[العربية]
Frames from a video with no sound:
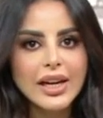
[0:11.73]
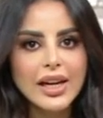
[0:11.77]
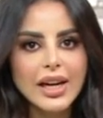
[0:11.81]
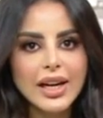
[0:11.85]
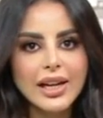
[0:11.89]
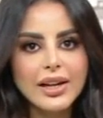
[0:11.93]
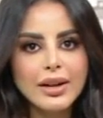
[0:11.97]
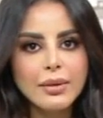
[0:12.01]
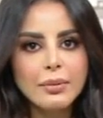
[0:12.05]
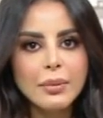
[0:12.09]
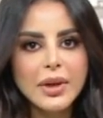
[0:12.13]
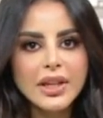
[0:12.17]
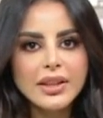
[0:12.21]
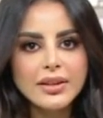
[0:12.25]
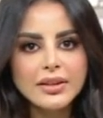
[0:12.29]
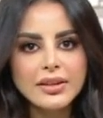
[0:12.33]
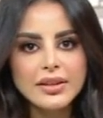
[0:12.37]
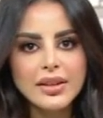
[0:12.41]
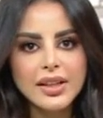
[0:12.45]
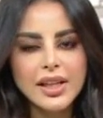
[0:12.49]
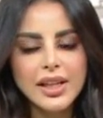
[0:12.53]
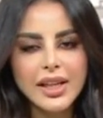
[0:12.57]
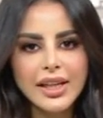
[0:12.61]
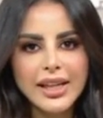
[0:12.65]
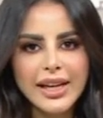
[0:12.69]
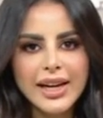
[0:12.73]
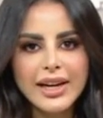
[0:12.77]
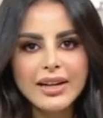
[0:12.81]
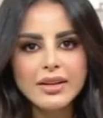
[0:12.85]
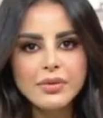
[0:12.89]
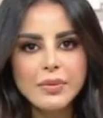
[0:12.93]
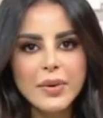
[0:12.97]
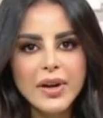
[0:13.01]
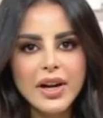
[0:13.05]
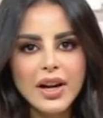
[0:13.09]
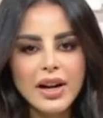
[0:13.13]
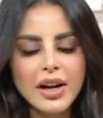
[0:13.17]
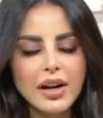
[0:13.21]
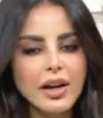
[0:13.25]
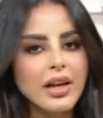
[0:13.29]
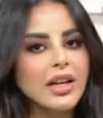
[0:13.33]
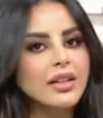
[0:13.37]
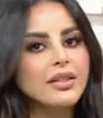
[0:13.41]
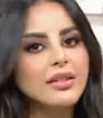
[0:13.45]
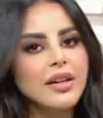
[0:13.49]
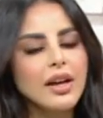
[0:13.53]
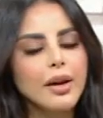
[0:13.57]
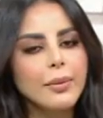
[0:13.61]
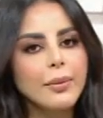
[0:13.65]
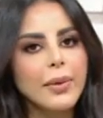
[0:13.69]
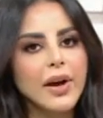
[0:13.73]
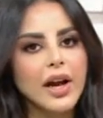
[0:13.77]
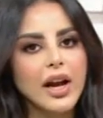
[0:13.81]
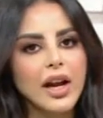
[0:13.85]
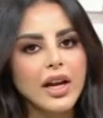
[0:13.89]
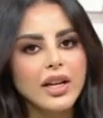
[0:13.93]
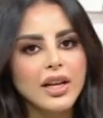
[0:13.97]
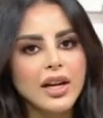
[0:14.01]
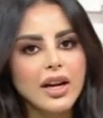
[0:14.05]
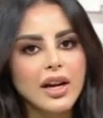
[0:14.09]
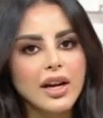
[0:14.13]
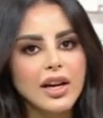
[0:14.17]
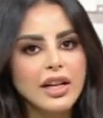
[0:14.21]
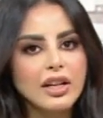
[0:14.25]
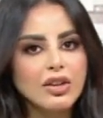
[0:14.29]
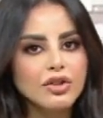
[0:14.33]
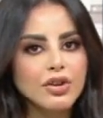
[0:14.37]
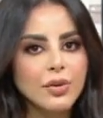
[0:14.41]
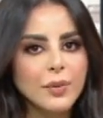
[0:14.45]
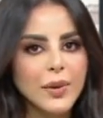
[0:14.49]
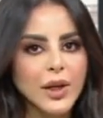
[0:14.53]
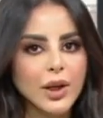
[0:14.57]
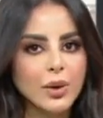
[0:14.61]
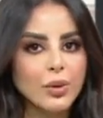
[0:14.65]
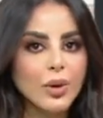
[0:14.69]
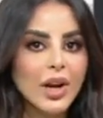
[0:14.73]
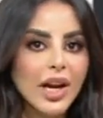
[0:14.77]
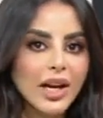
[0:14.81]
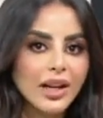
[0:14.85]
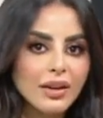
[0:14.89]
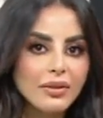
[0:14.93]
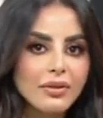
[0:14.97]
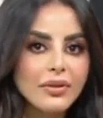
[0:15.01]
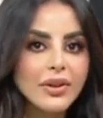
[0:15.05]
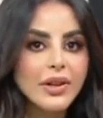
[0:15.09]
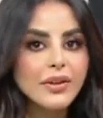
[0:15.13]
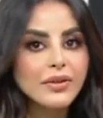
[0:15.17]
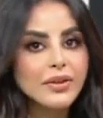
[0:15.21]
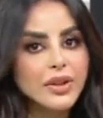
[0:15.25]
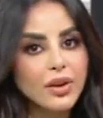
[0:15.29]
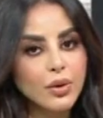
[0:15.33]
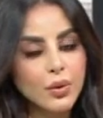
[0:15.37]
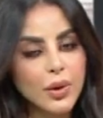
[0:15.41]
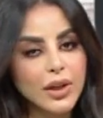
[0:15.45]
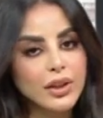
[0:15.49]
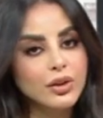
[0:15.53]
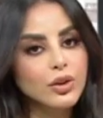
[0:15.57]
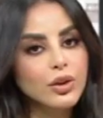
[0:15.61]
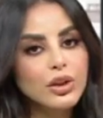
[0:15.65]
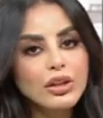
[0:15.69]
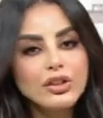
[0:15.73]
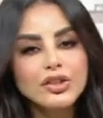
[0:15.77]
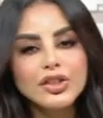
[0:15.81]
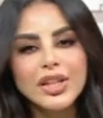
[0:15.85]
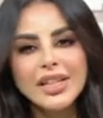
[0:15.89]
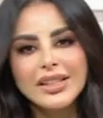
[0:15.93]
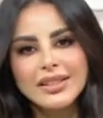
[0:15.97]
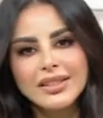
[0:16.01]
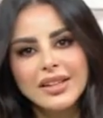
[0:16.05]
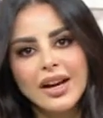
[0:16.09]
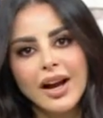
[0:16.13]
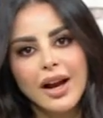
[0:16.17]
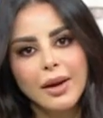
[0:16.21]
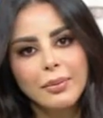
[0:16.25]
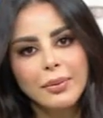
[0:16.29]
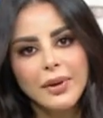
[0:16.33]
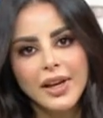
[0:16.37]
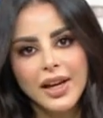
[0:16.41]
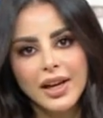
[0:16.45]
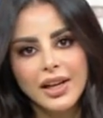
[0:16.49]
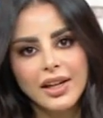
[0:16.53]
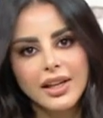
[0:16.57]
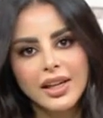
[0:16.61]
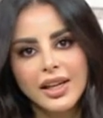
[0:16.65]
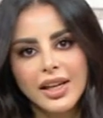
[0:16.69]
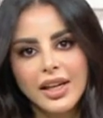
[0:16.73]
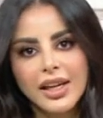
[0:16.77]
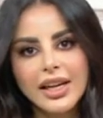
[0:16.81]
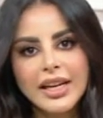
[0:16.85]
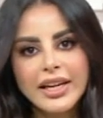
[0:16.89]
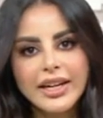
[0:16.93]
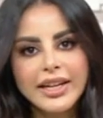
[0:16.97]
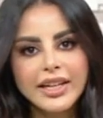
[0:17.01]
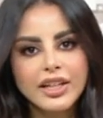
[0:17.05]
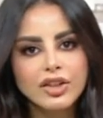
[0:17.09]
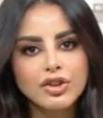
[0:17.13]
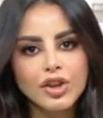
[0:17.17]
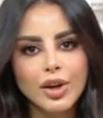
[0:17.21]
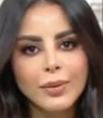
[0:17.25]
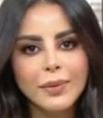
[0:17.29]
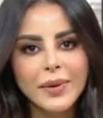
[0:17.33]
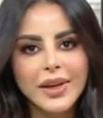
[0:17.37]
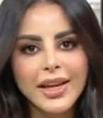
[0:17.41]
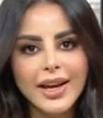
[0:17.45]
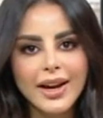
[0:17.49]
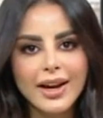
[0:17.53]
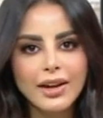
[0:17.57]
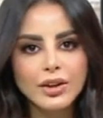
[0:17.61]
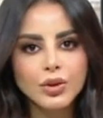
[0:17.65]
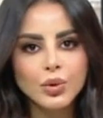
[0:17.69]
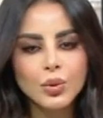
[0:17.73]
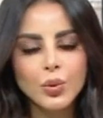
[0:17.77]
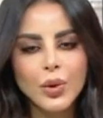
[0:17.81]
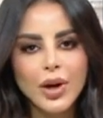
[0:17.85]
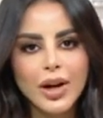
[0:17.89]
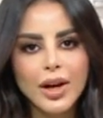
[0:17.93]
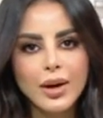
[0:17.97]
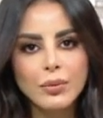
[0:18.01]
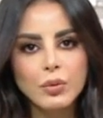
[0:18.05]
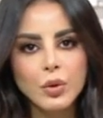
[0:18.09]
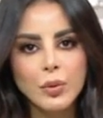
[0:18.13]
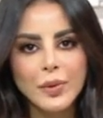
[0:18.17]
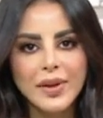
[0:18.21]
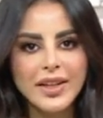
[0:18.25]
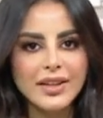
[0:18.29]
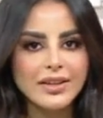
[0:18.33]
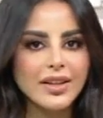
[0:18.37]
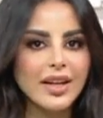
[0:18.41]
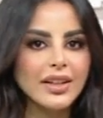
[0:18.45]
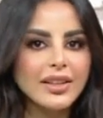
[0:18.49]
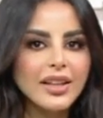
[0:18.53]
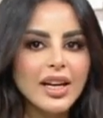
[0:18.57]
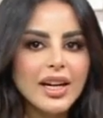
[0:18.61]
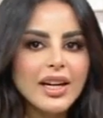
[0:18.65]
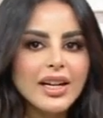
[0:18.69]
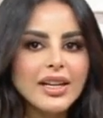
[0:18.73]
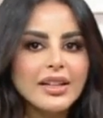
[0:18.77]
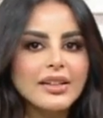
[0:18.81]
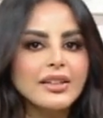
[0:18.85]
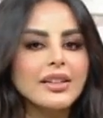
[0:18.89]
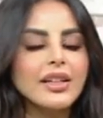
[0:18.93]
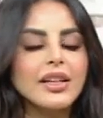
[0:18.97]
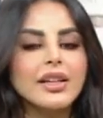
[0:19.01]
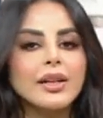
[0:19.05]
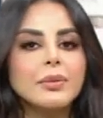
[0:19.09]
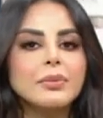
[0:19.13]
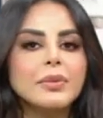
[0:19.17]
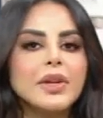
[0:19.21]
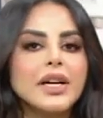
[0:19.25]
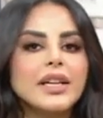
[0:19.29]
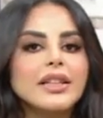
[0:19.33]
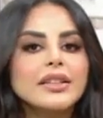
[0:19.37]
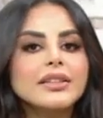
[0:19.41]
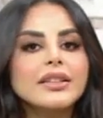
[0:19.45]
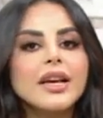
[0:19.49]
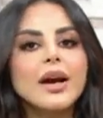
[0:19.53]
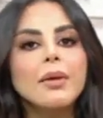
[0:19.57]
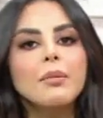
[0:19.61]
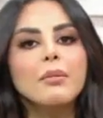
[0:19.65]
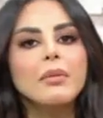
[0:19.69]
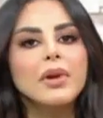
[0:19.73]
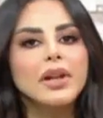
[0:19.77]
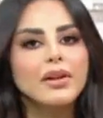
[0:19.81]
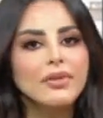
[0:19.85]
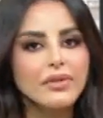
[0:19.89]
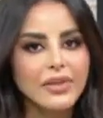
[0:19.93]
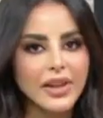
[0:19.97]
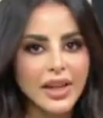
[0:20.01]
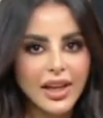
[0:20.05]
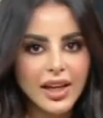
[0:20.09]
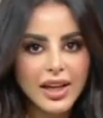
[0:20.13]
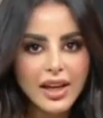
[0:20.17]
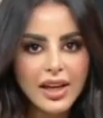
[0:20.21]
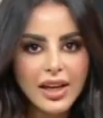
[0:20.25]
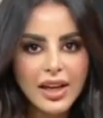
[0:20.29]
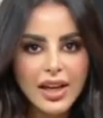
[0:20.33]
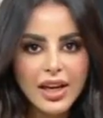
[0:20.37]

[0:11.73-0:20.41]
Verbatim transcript: المنزلي كانت مرحلة صعبة على الجميع ولكن في نفس الوقت كل شيء صعب كان لي إيجابيات ومميزات خليتنا نبدأ نتأمل في